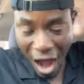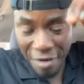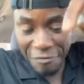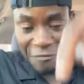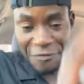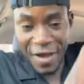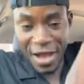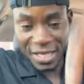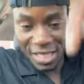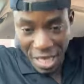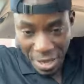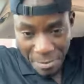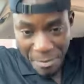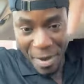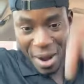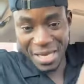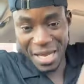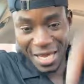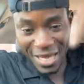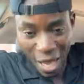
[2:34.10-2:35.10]
affaire de
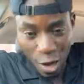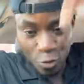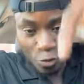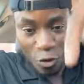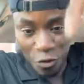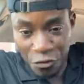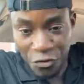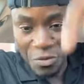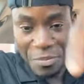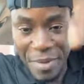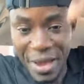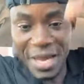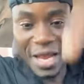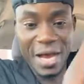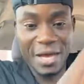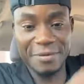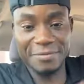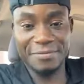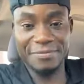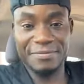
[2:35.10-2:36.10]
manager
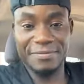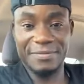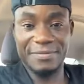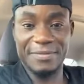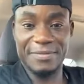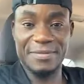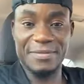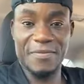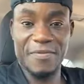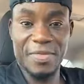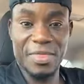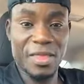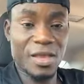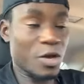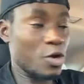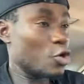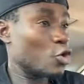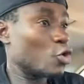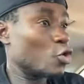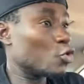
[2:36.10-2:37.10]
confirmé là,
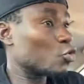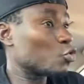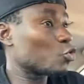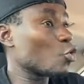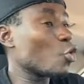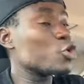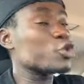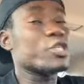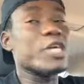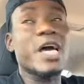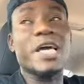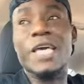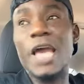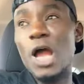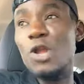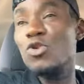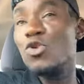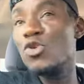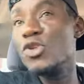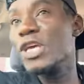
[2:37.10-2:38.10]
tout ce
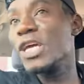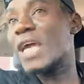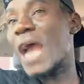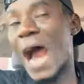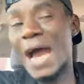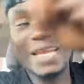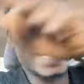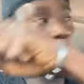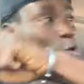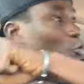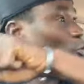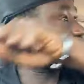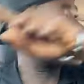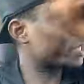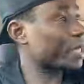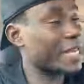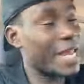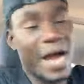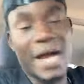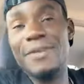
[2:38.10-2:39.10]
que l'unique a
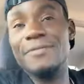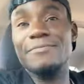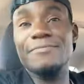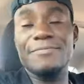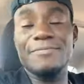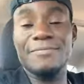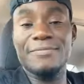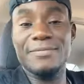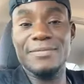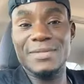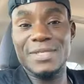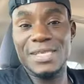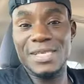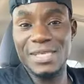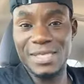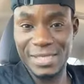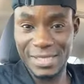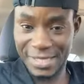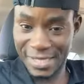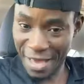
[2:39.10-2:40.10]
raconté là,
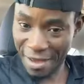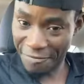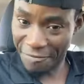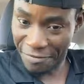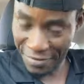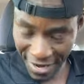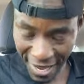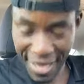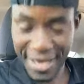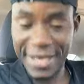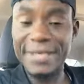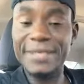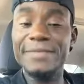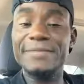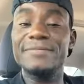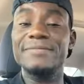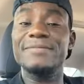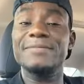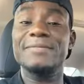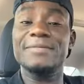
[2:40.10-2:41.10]
c'est vrai.
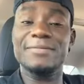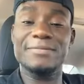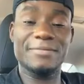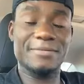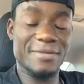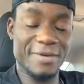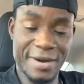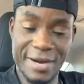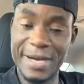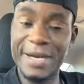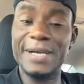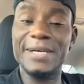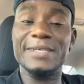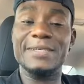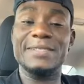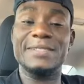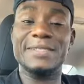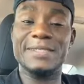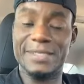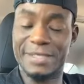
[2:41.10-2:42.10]

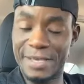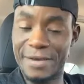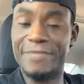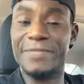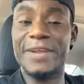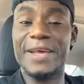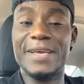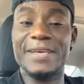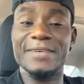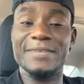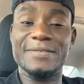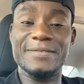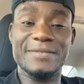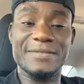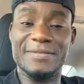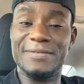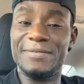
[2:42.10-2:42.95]
Hein? C'est vrai.